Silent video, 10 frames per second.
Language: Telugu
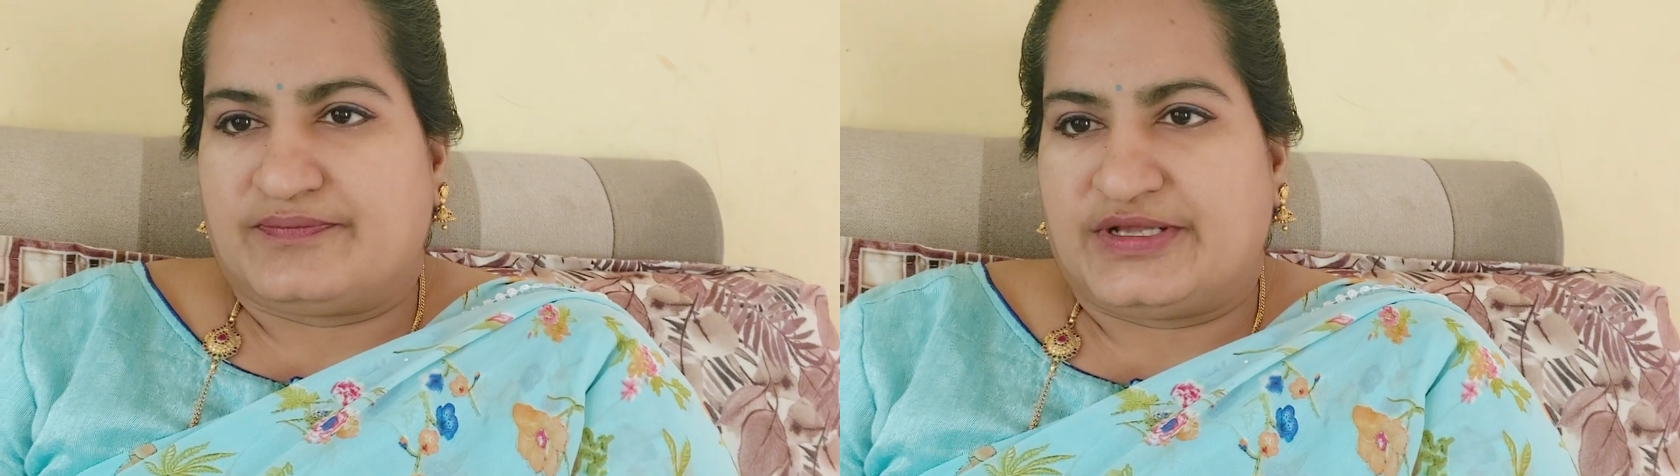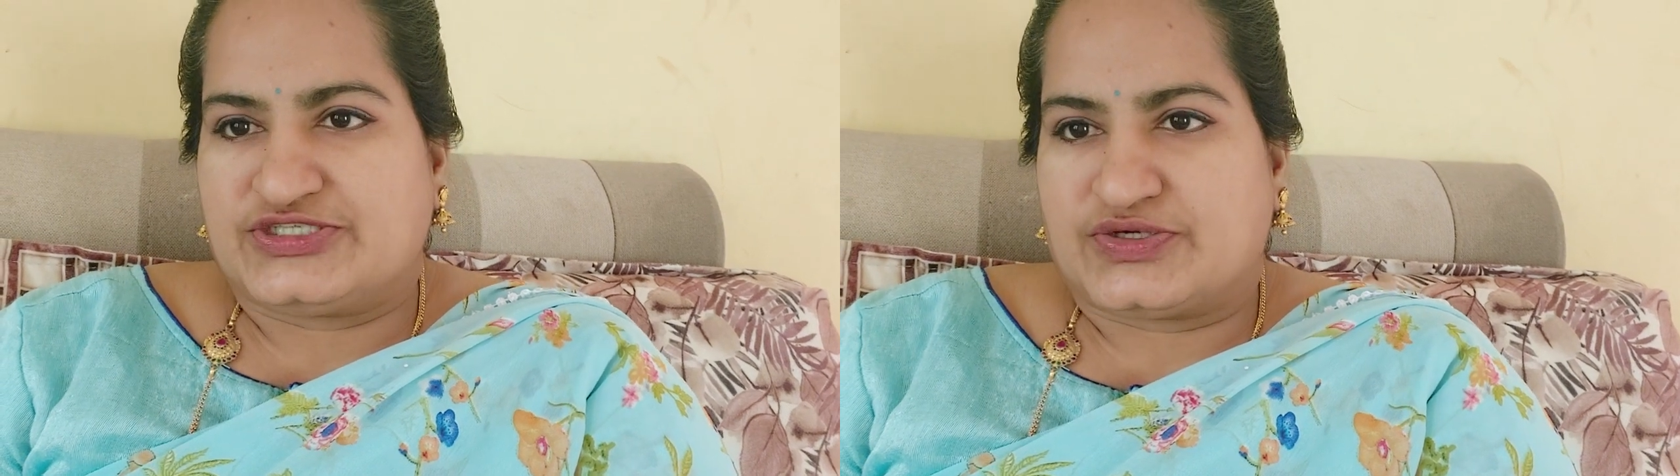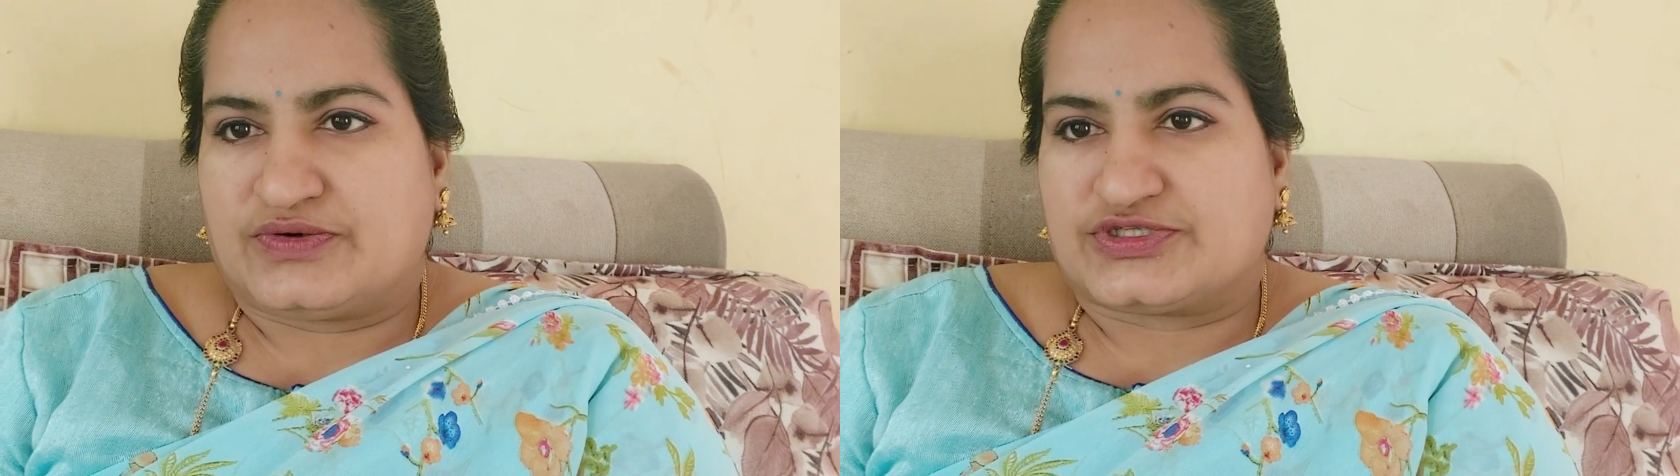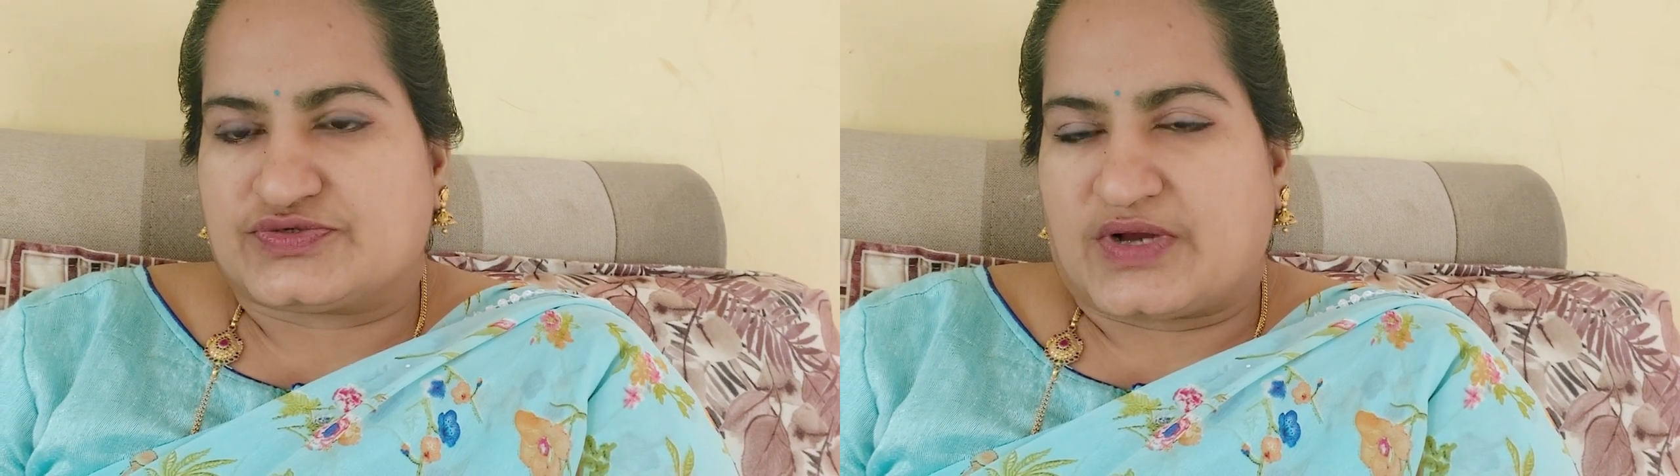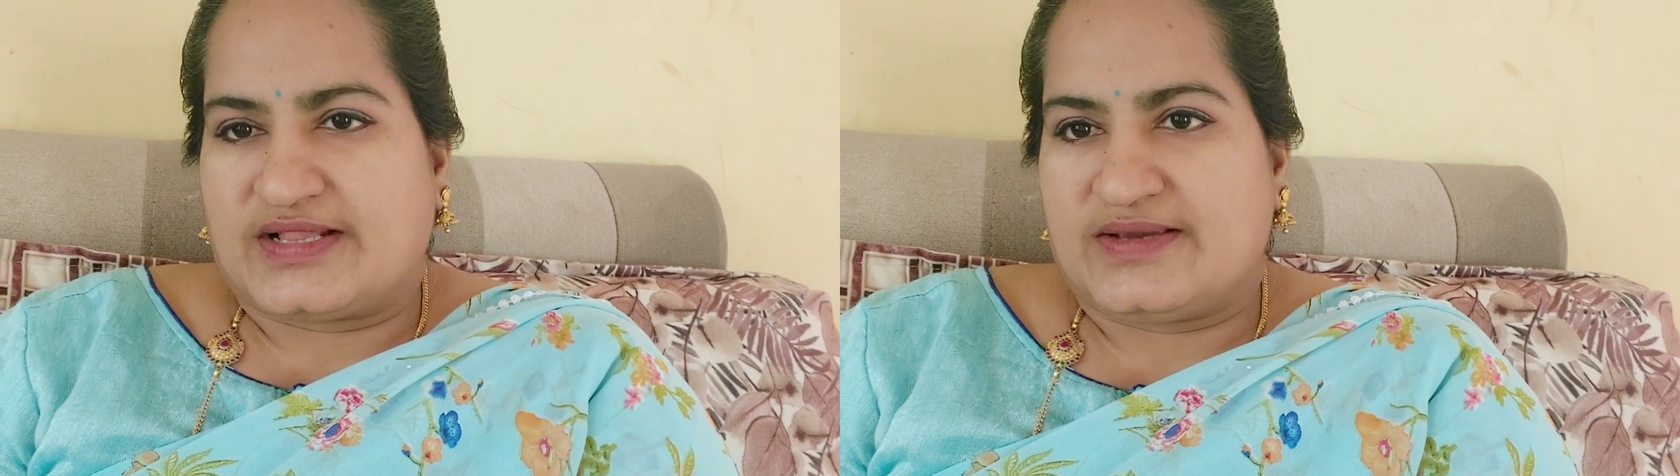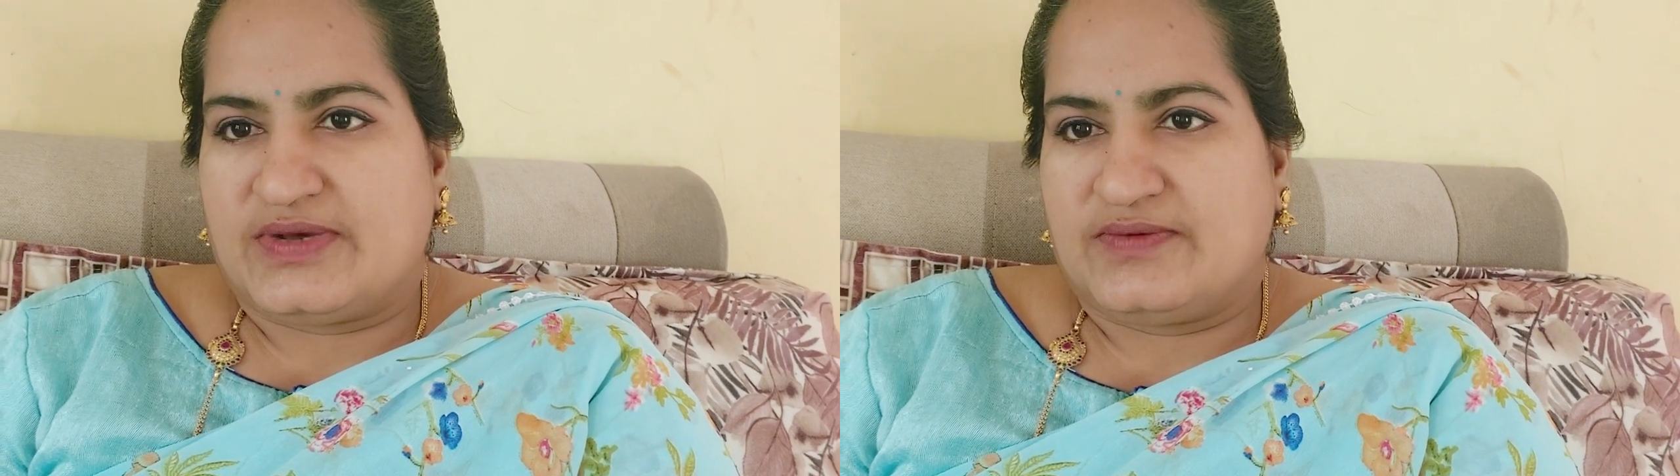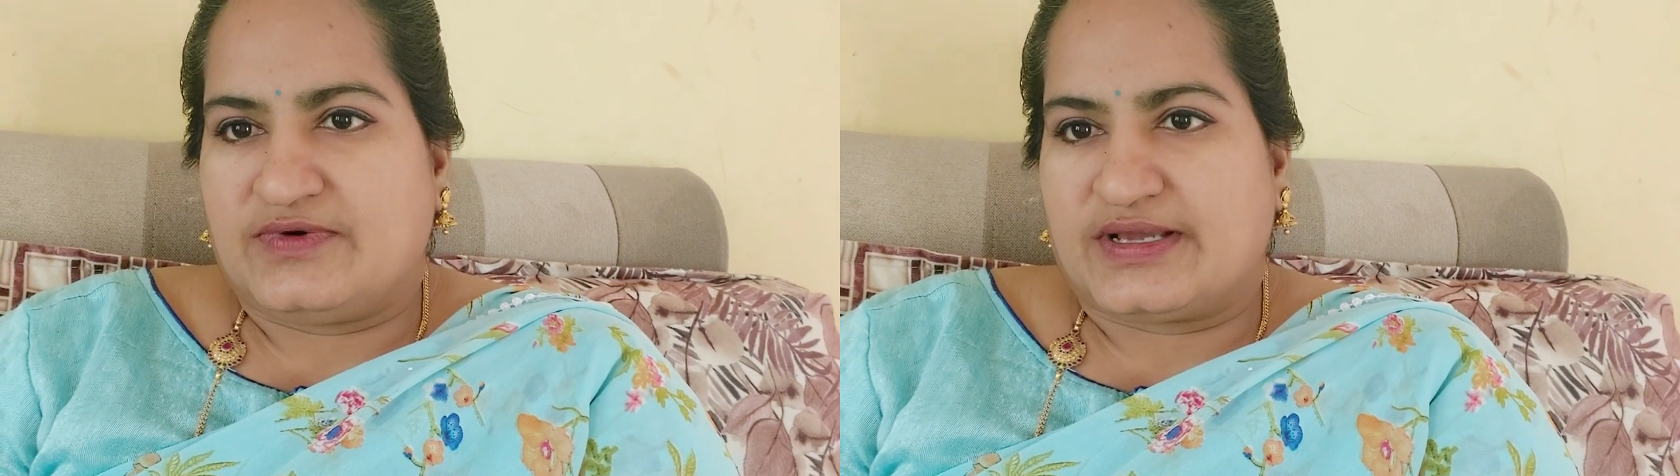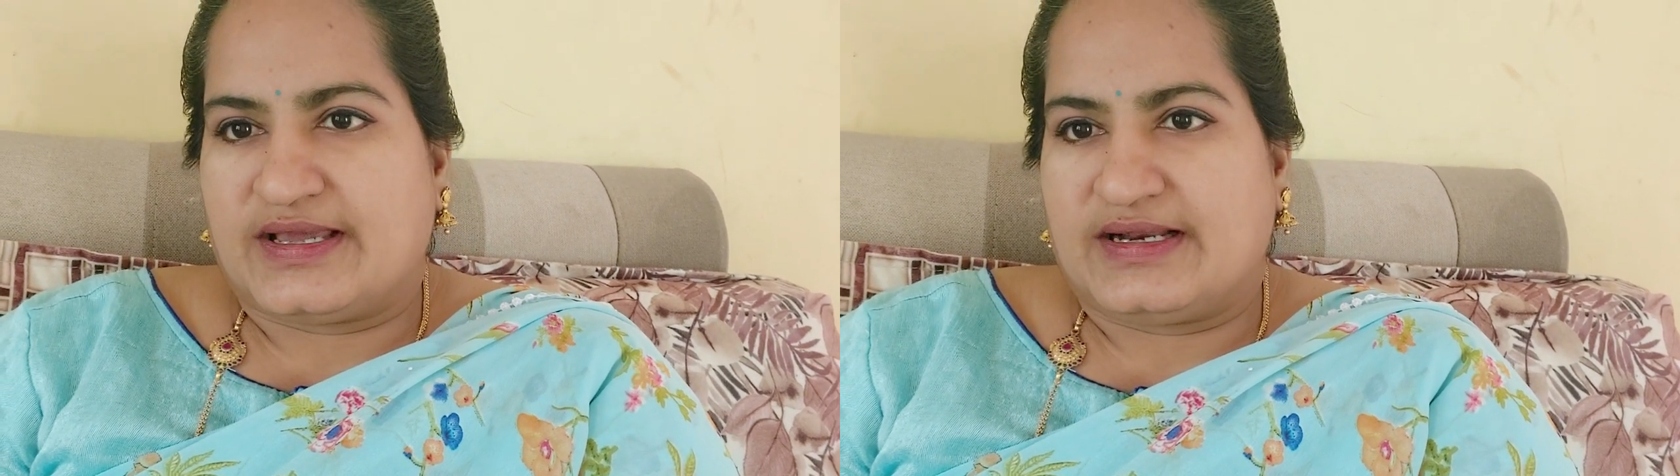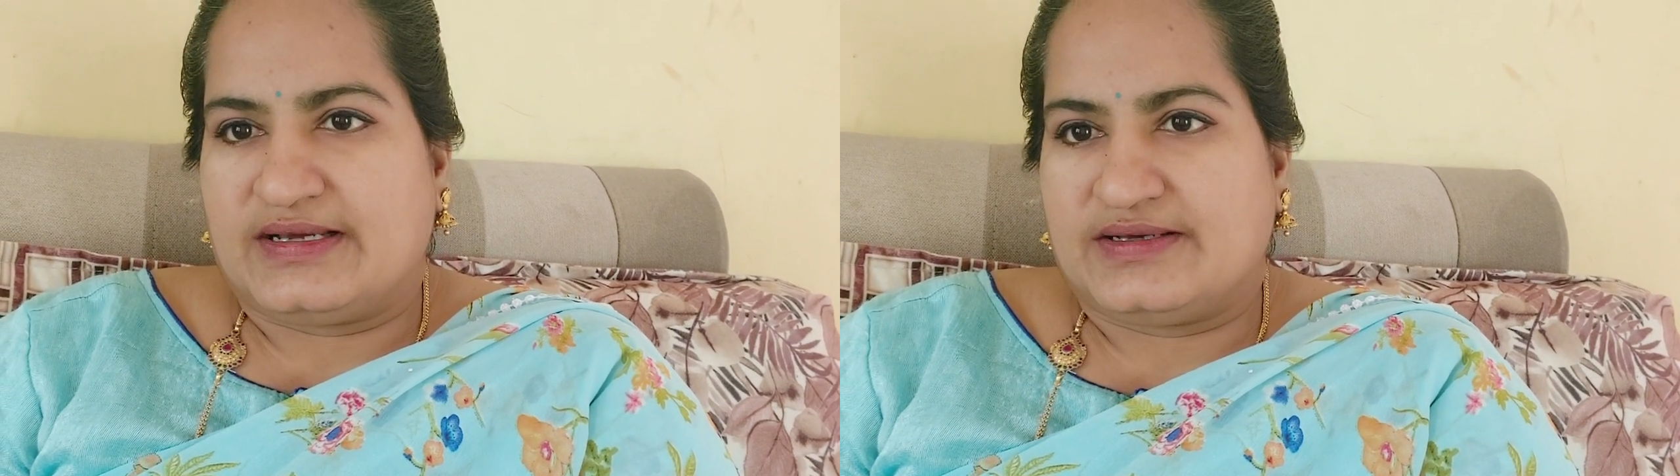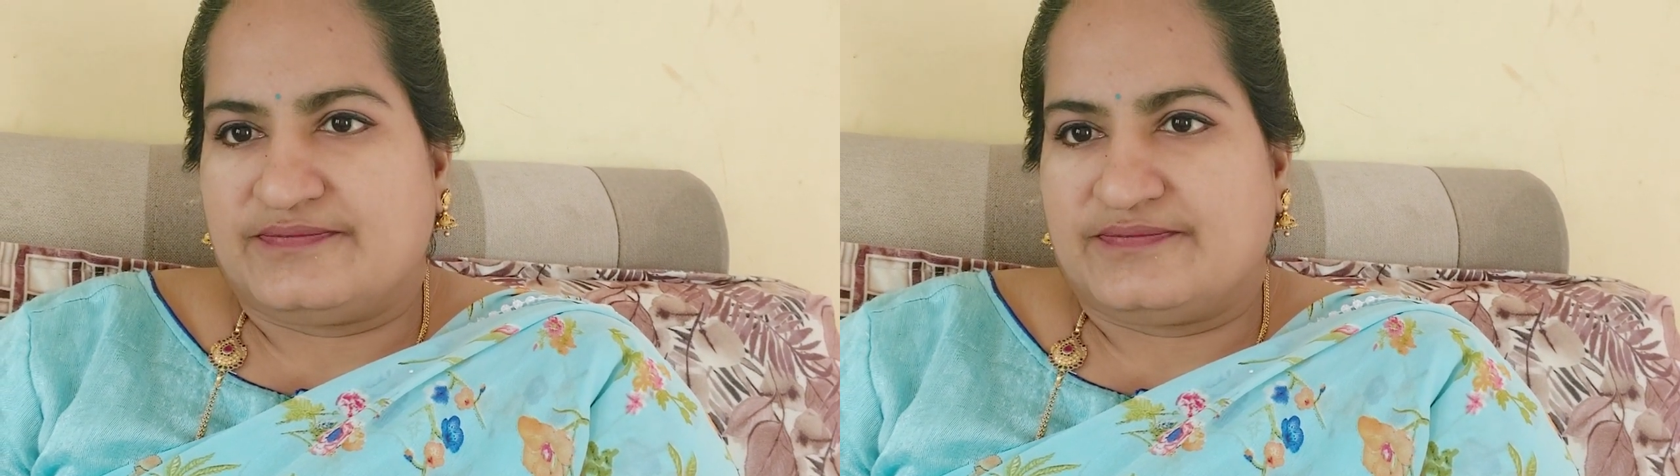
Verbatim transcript: పెంచుకోవచ్చు అదే మనం ఒకవేళ